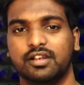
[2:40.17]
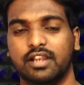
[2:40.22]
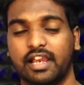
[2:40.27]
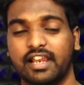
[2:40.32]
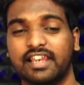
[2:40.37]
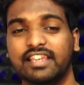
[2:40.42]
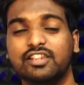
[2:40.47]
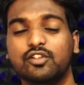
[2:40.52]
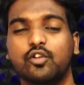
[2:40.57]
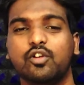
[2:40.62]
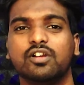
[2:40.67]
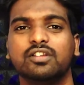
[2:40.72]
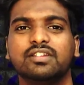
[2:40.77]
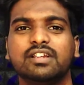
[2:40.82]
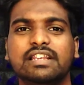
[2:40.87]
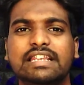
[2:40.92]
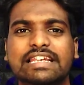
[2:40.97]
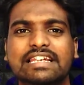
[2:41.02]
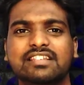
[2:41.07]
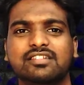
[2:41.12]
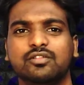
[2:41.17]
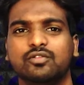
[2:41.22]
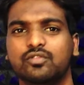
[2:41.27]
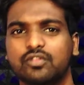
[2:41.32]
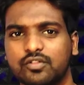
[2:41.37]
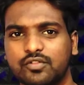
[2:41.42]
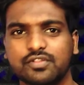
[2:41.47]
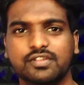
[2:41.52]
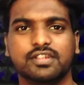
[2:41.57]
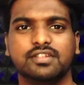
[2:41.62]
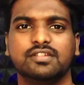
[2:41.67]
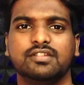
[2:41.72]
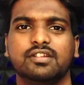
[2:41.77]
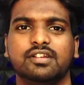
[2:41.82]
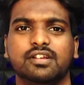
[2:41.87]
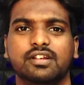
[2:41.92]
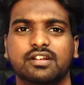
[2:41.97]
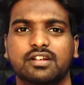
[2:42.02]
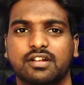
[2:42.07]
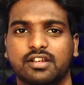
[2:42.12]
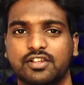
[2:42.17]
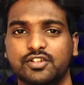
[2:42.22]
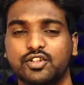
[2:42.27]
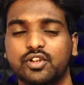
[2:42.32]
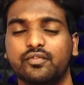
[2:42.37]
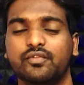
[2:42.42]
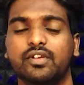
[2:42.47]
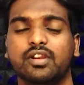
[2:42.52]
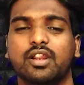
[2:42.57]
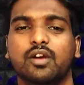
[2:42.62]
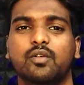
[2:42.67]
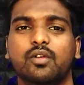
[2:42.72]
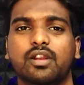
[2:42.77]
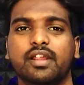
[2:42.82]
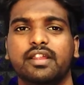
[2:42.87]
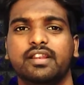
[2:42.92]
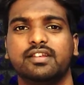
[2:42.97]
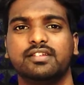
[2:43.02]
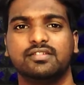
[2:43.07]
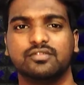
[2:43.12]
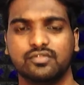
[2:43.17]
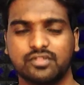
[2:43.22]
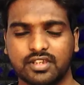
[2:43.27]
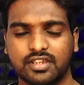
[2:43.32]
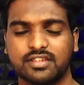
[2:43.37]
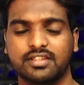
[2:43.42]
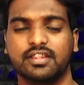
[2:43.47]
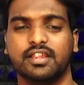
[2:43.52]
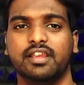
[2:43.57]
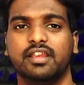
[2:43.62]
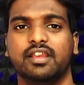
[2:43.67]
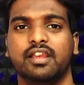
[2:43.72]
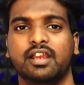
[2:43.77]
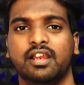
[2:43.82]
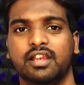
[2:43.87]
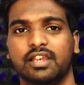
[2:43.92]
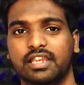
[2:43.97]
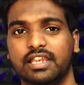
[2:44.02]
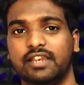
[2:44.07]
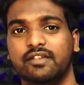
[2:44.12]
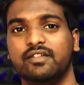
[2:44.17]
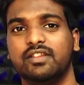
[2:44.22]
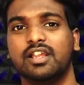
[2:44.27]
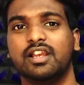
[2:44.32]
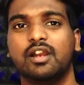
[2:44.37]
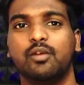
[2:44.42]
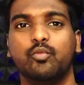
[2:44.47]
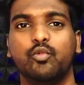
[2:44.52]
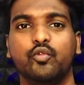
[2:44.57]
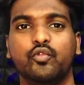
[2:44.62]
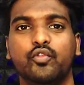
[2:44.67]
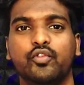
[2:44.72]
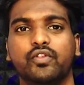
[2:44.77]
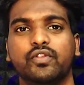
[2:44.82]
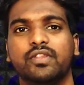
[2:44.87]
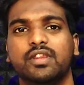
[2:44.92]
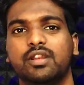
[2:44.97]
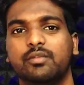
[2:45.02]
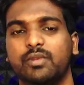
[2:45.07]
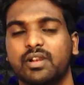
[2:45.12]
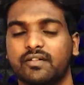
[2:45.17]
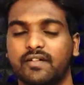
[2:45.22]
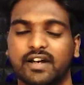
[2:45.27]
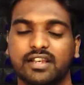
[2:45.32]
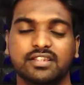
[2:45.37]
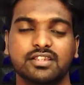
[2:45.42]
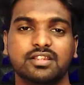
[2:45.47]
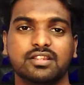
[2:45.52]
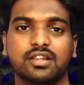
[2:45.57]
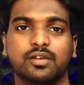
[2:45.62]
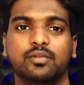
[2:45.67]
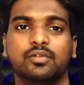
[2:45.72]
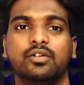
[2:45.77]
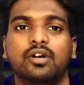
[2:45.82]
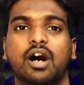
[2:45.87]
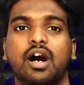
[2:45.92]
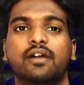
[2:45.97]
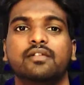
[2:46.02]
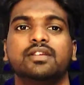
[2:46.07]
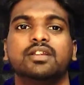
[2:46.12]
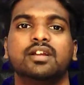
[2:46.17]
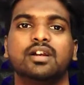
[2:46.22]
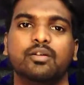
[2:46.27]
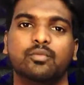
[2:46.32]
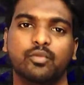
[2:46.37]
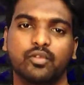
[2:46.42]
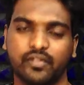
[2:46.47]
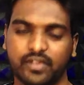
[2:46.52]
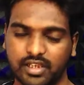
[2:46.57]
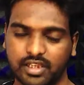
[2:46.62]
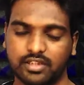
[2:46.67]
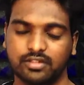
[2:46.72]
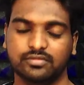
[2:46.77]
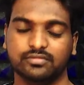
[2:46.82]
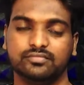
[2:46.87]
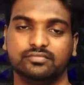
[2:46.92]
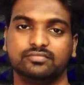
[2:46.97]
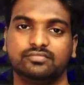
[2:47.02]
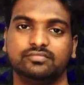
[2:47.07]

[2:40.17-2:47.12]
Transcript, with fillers: నాకైతే కొంత నీరసం కూడా వచ్చేసింది క్రిస్టోఫర్ నవల్ డైరెక్షన్ చేస్తే ఏ విధంగా మూవీ ఉంటుందని మనం ఆశిస్తామో ఆ విధంగా మూవీ లేదు